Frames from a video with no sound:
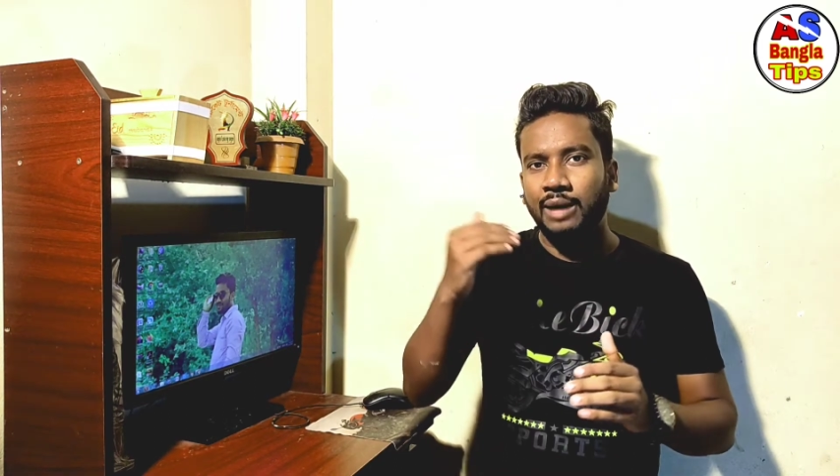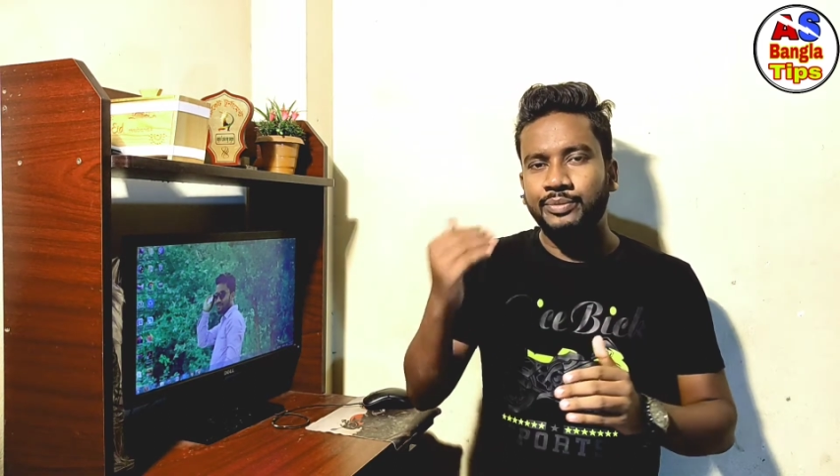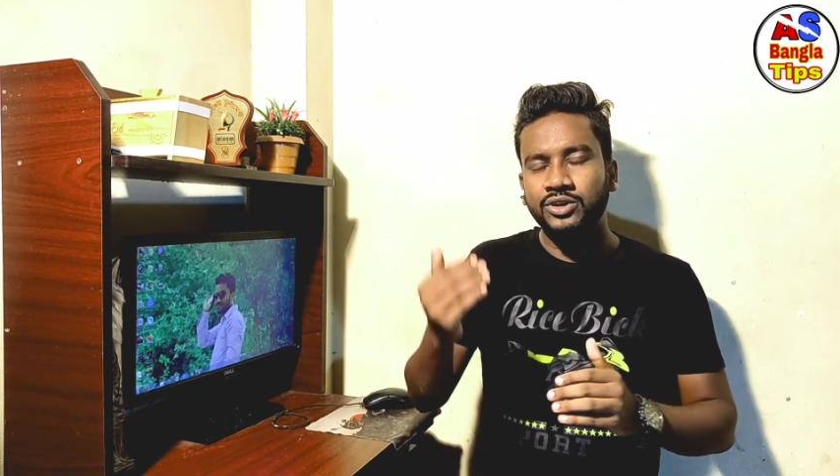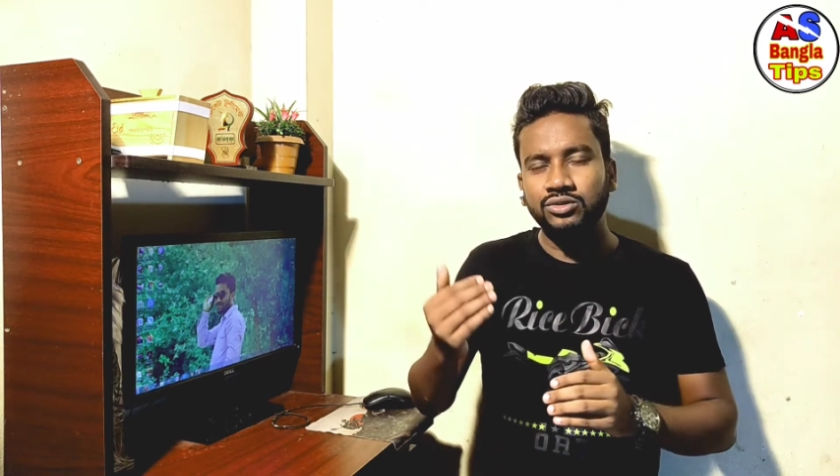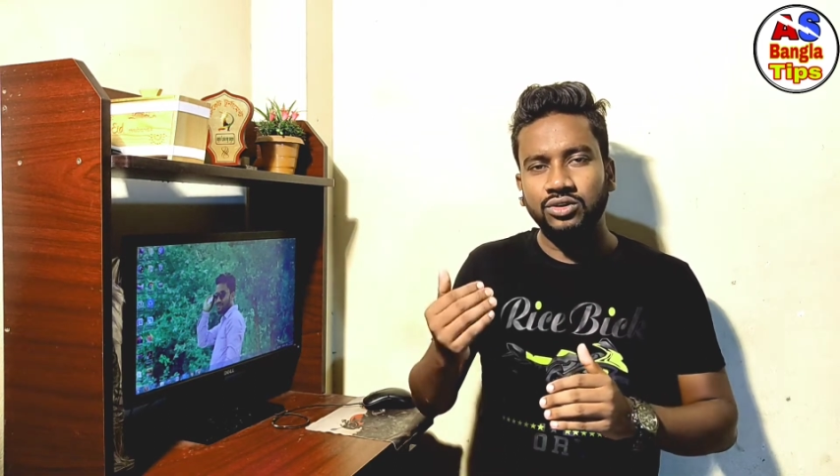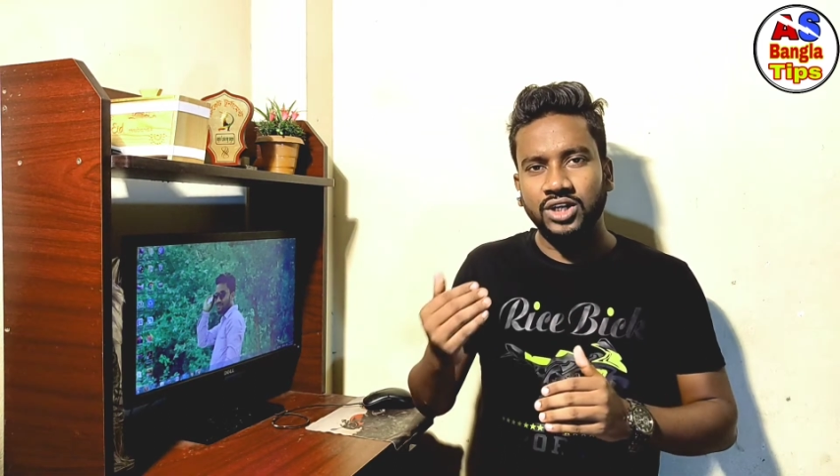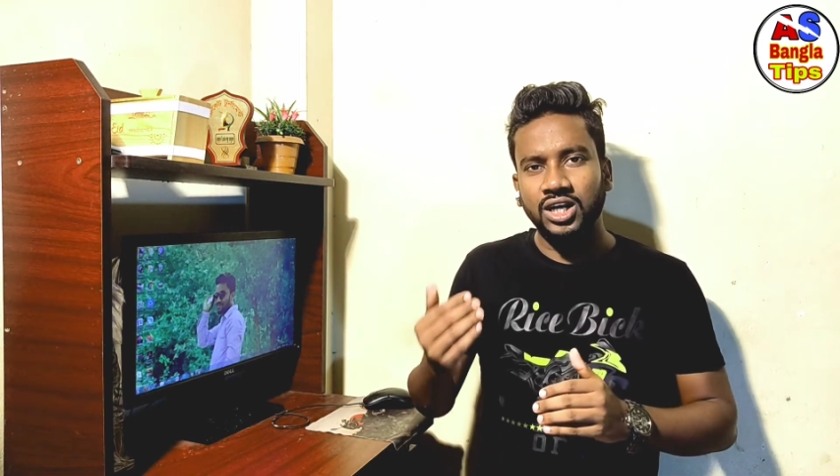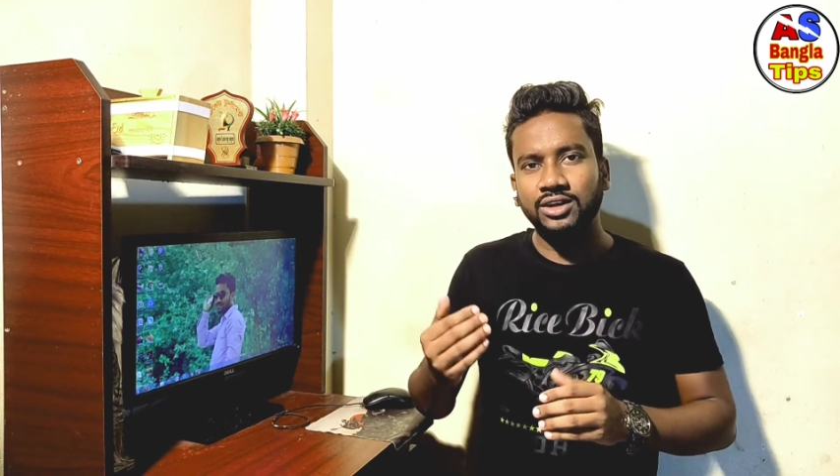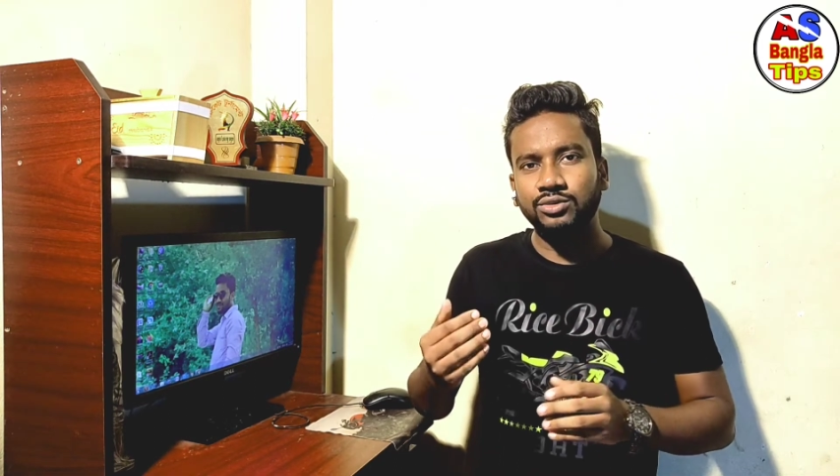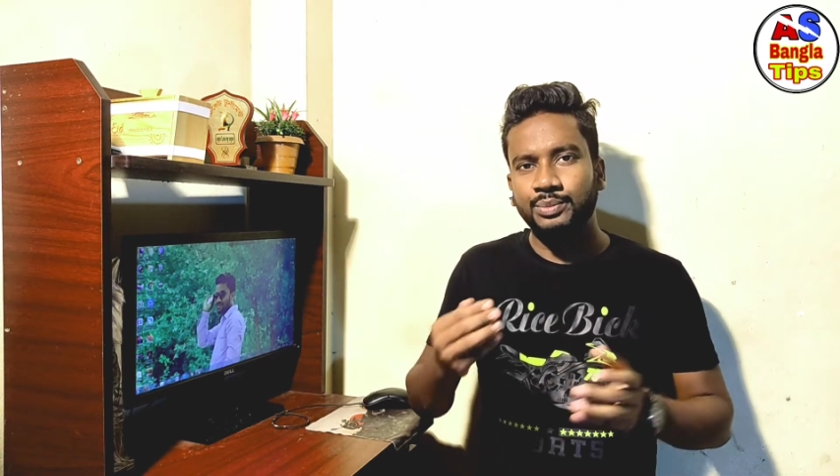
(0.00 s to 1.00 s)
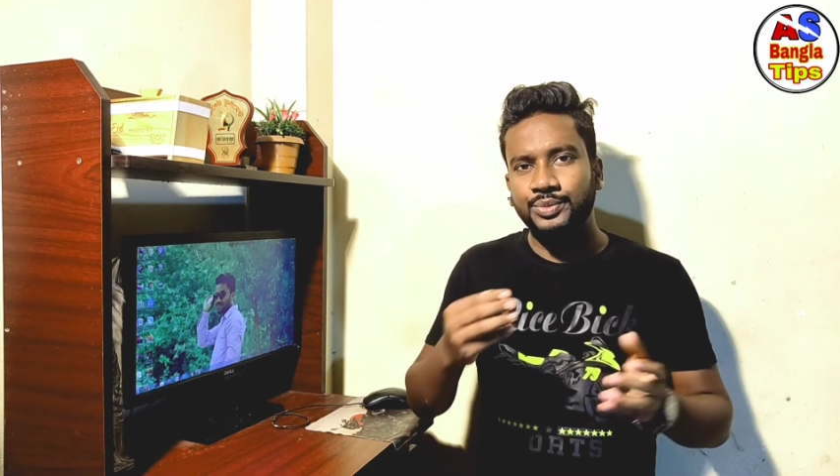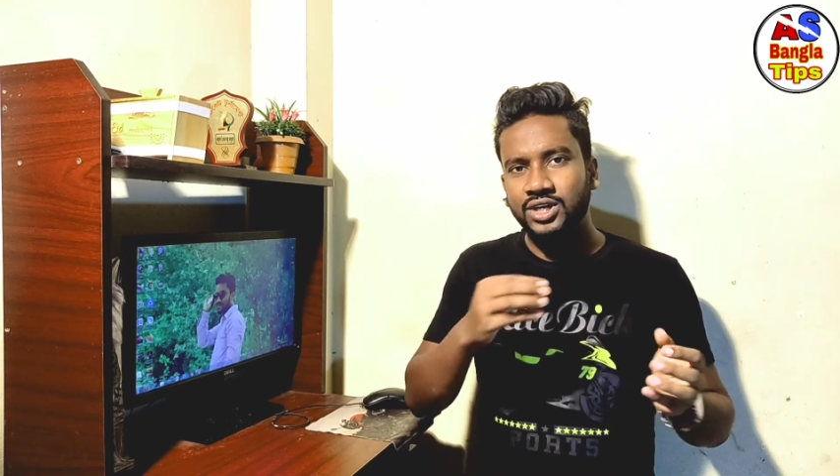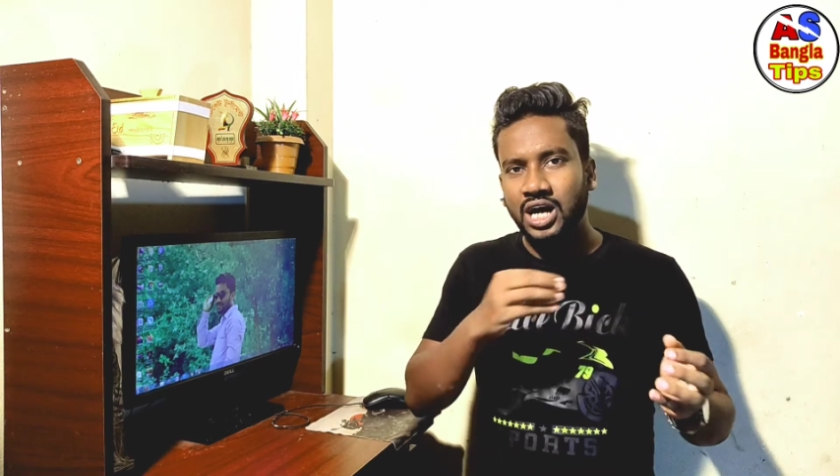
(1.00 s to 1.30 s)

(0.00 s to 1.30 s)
আপনি কিন্তু চাইলে কিন্তু আপনি